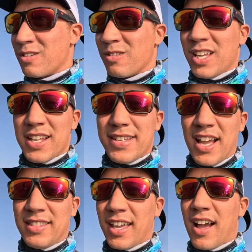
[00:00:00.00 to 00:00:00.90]
والله الا
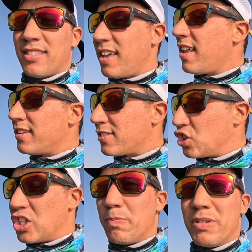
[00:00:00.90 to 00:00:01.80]
تحدي خطير هذا
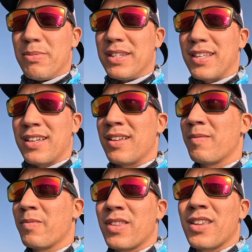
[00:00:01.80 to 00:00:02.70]
تجيب بيدك
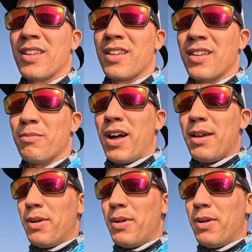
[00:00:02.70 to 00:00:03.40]
باقي